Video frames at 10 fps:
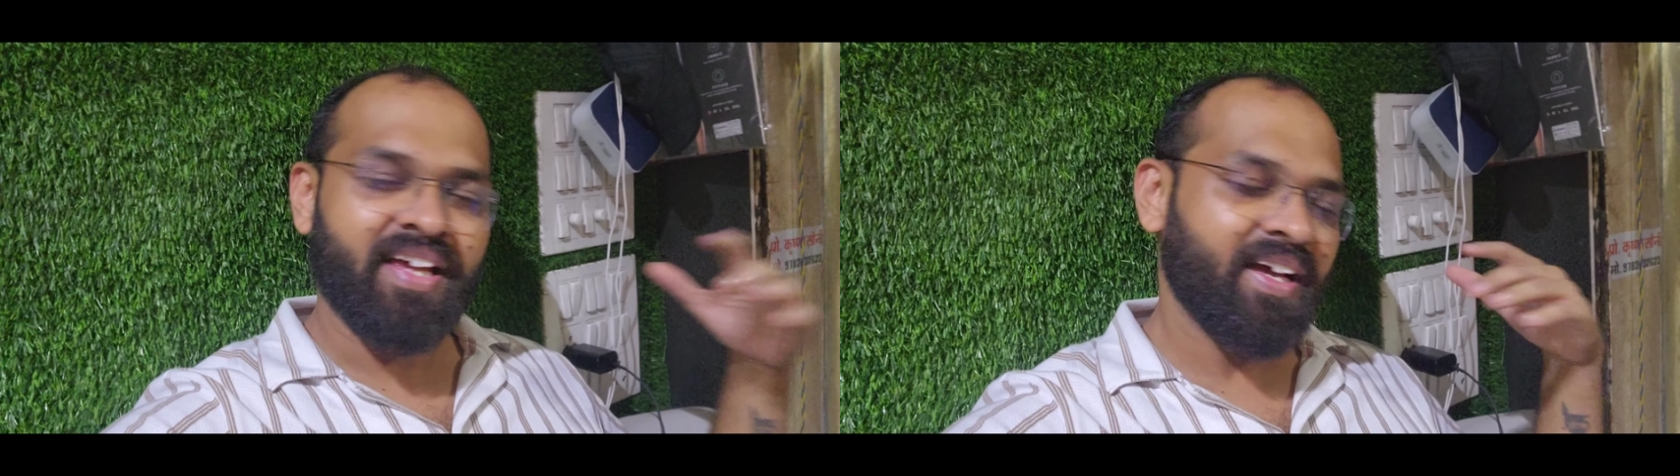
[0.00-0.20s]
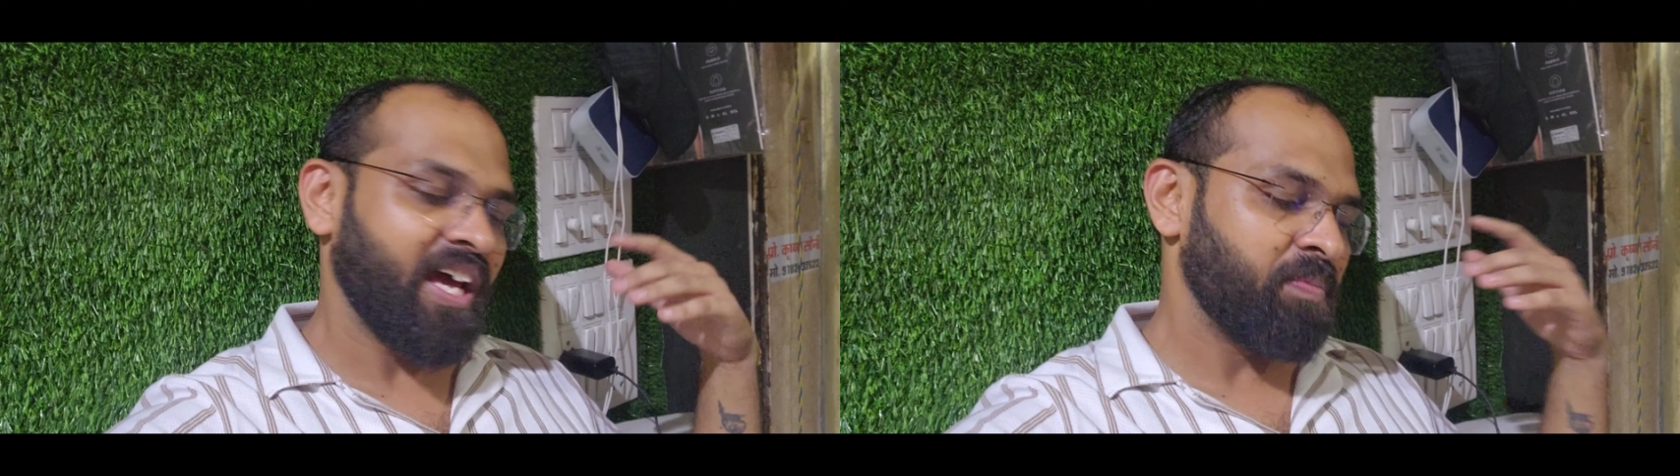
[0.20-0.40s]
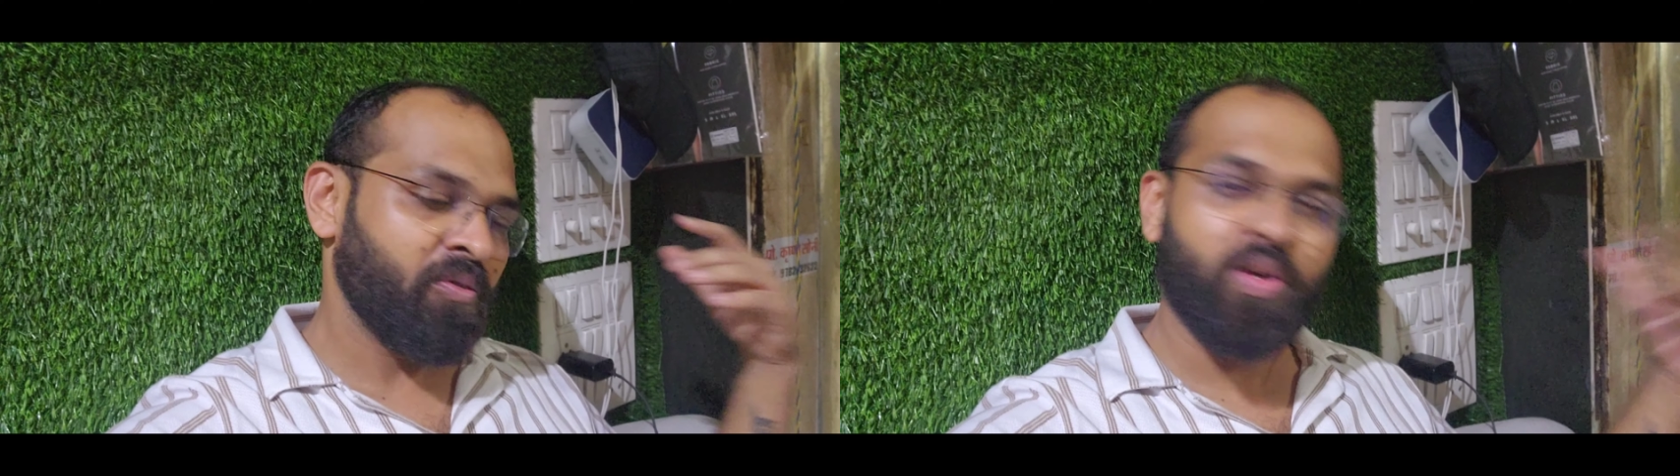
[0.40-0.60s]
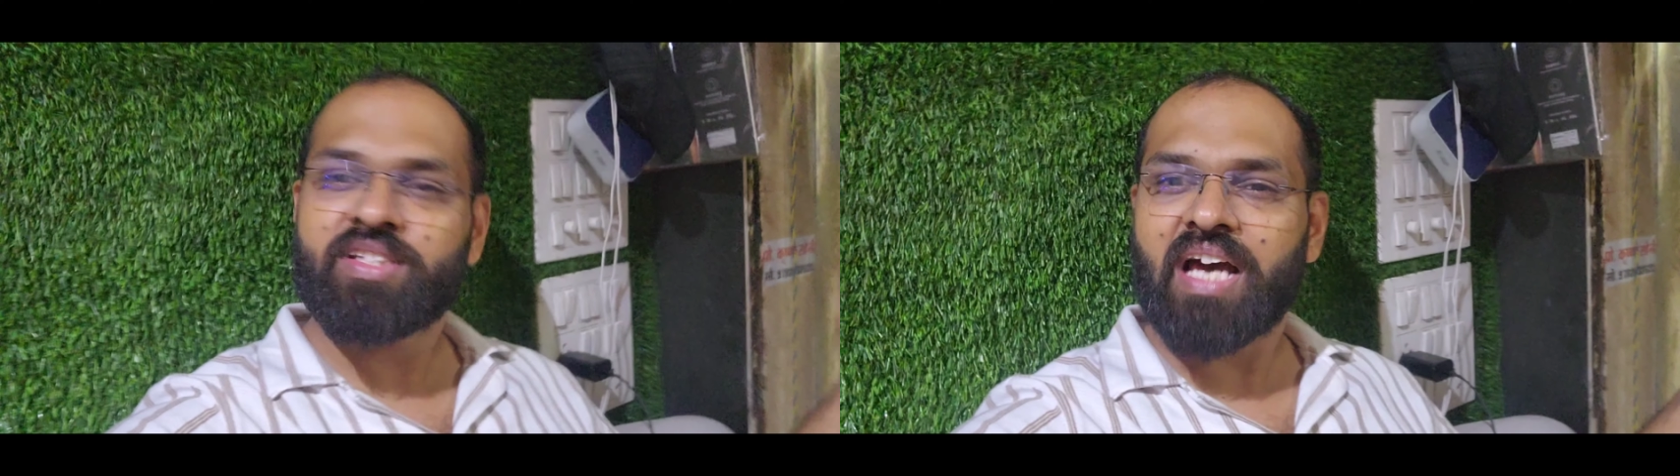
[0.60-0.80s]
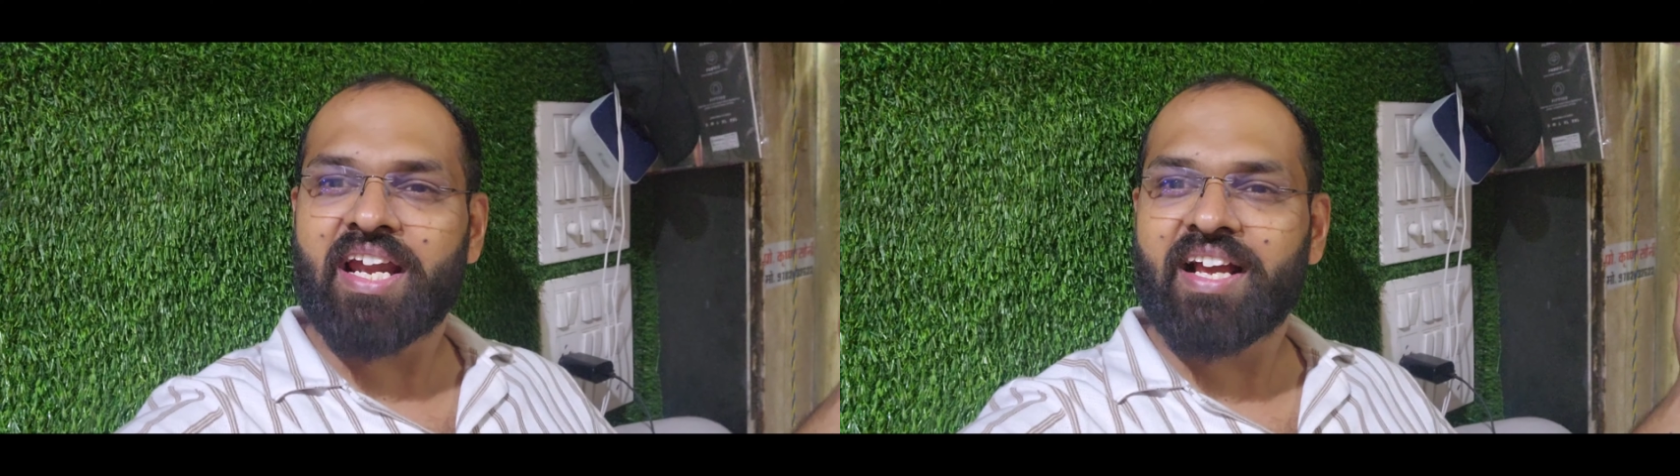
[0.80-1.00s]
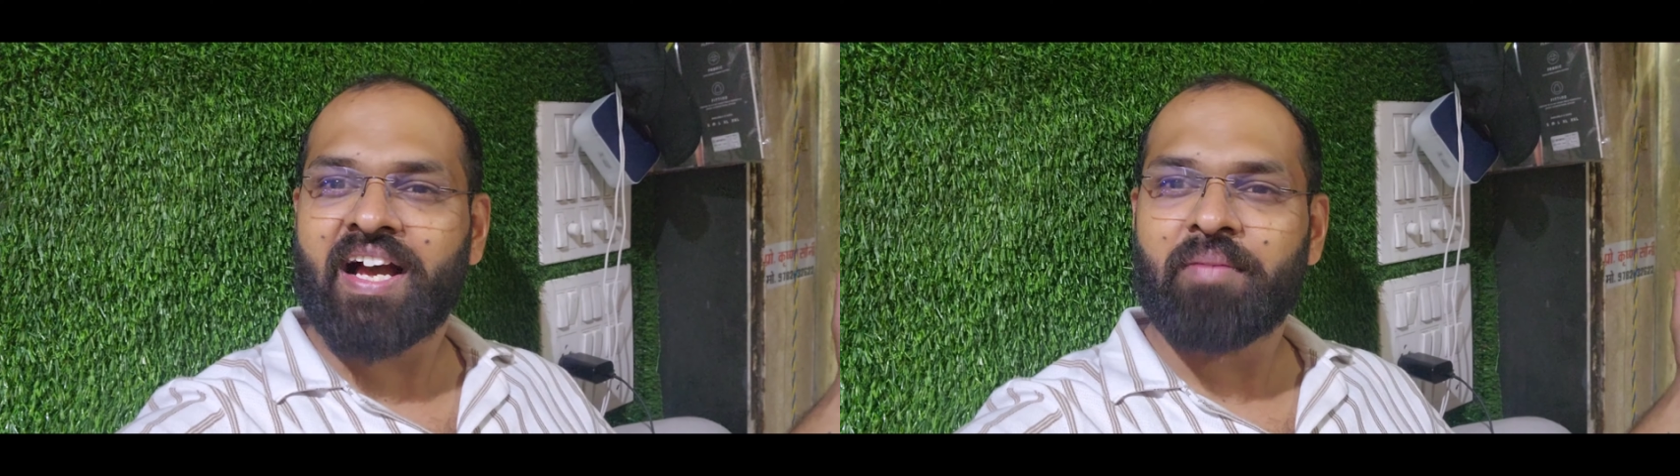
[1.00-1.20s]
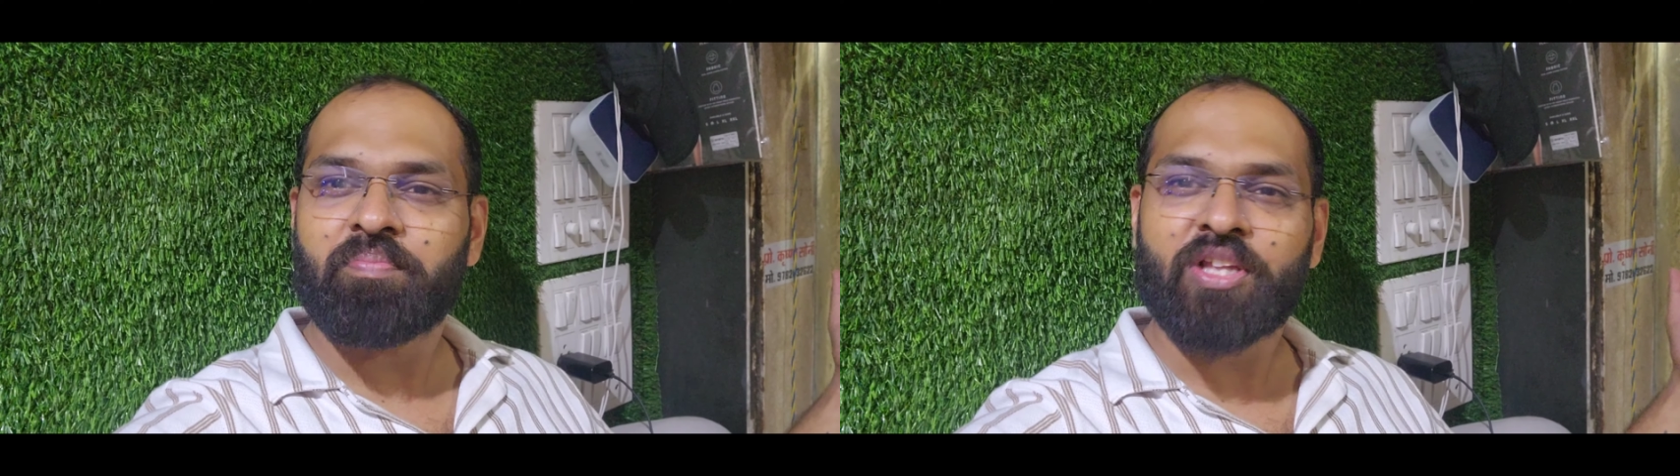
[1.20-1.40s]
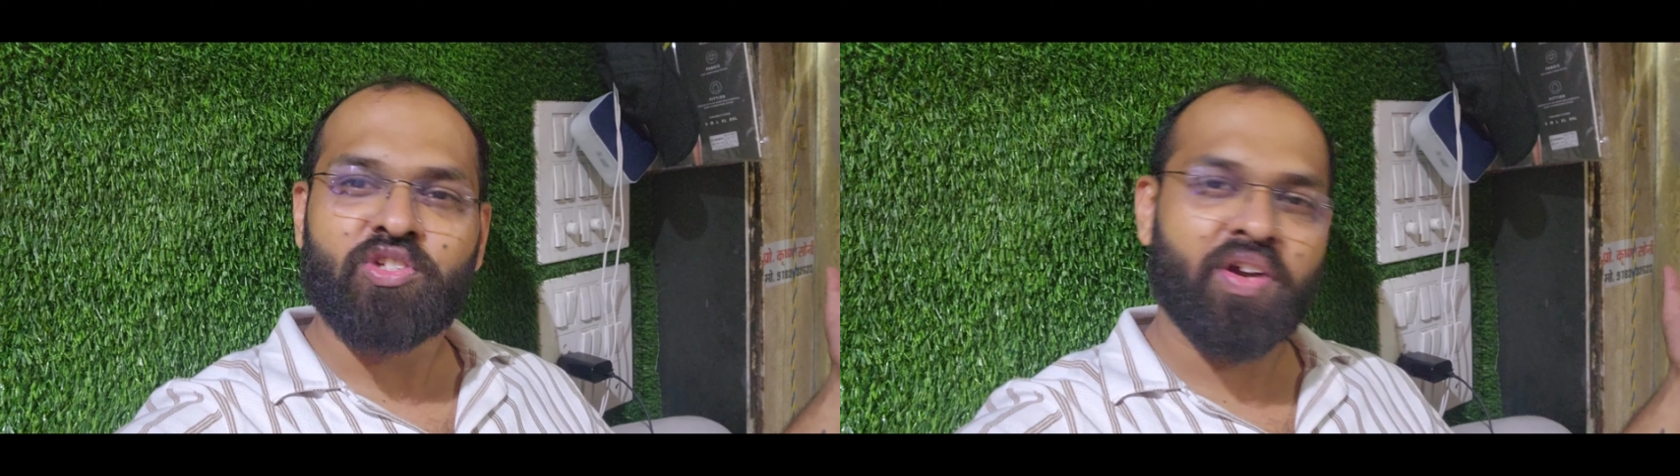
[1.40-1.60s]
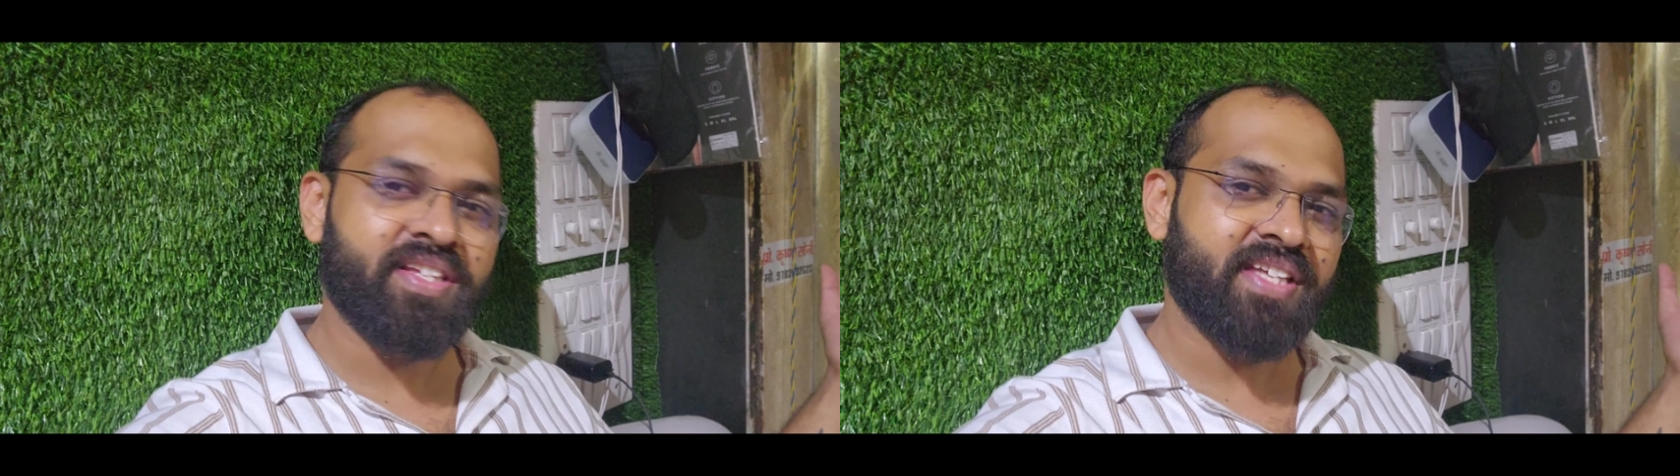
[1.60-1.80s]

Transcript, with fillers: घर पर वही सारे काम बच्चों के